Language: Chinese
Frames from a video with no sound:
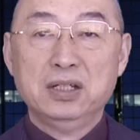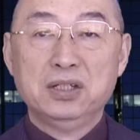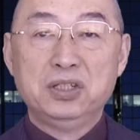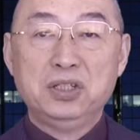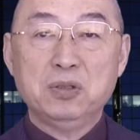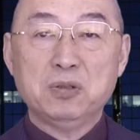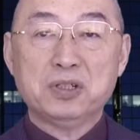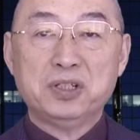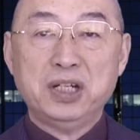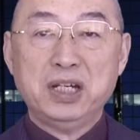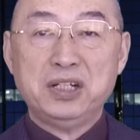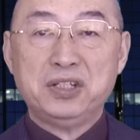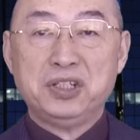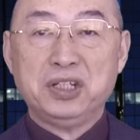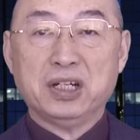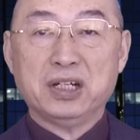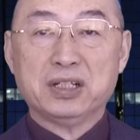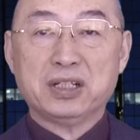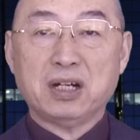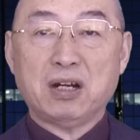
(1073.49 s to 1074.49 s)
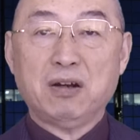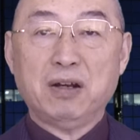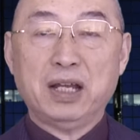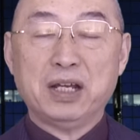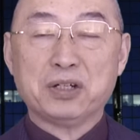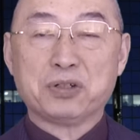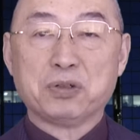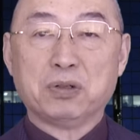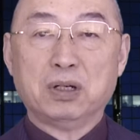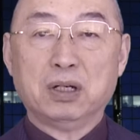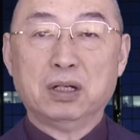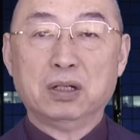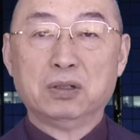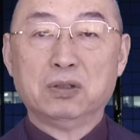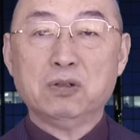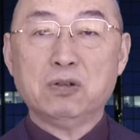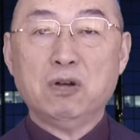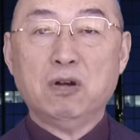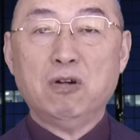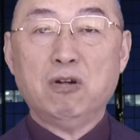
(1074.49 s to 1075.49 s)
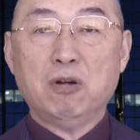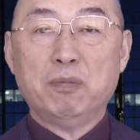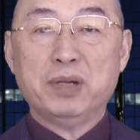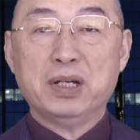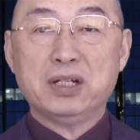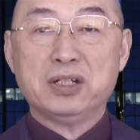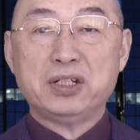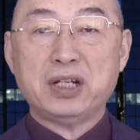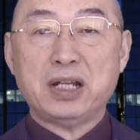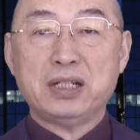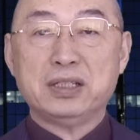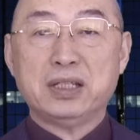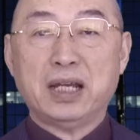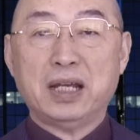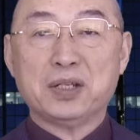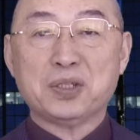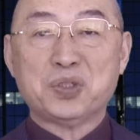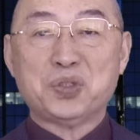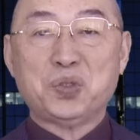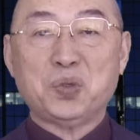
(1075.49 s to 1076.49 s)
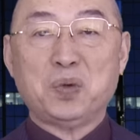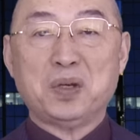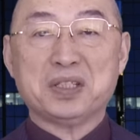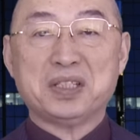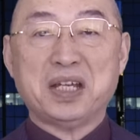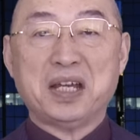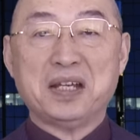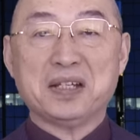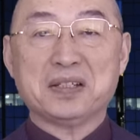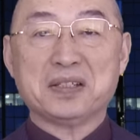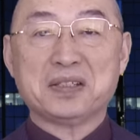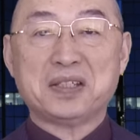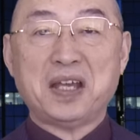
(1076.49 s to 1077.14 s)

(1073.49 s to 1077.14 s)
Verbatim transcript: 就这几个招儿来说，如果我们站在坐在